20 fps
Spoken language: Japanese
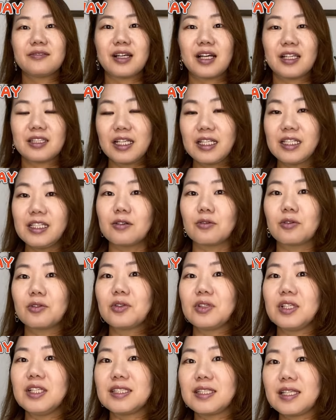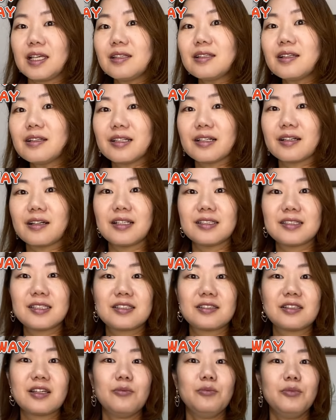いう方にはこの
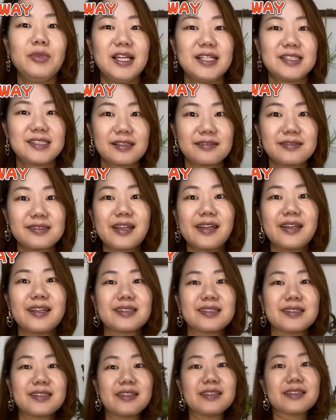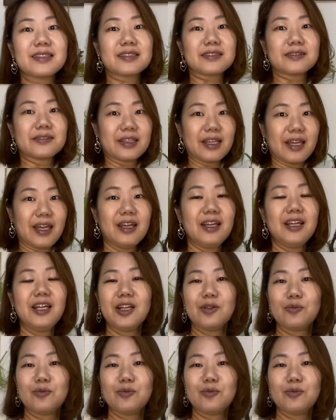2780円めちゃくちゃ安いですですよね